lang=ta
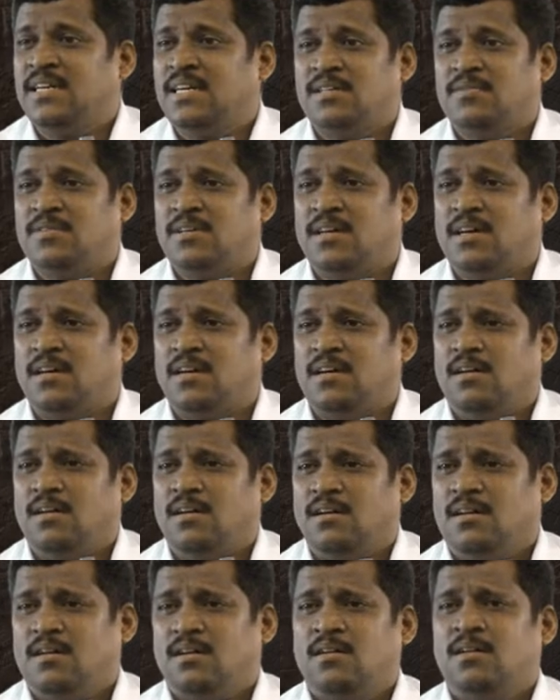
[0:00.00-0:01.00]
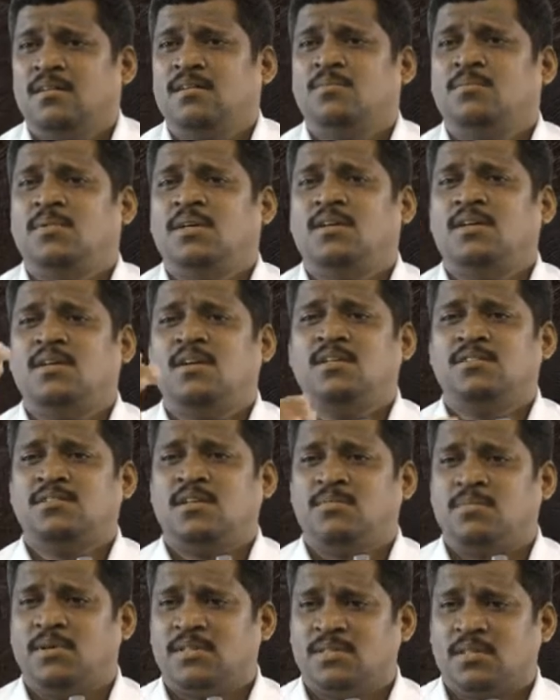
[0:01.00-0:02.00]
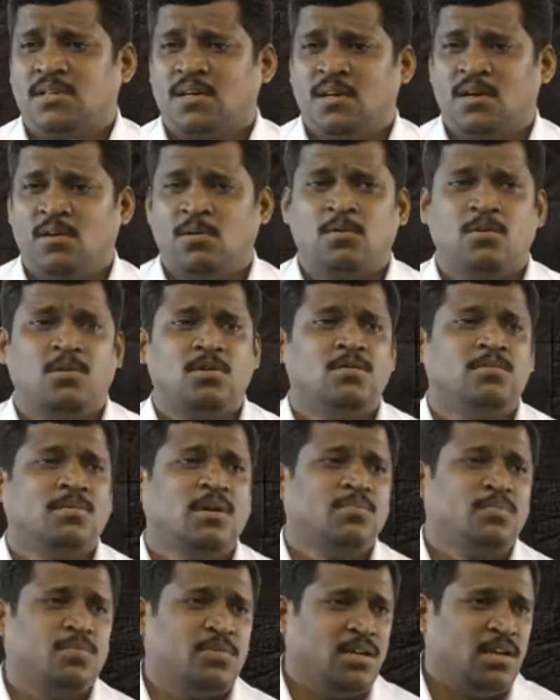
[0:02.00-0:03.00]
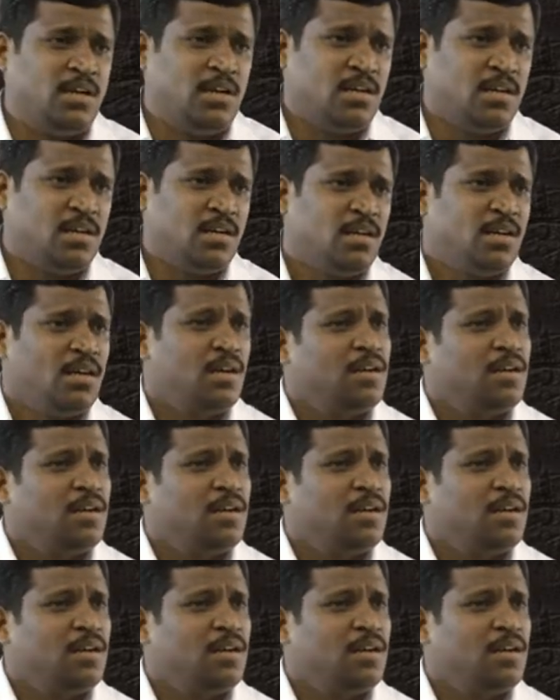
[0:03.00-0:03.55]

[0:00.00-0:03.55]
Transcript: படிக்காதவங்க என்ன தம்பி இங்கிலீஷில் பேசுகிற எங்களுக்கு ஒன்றுமே புரியலையா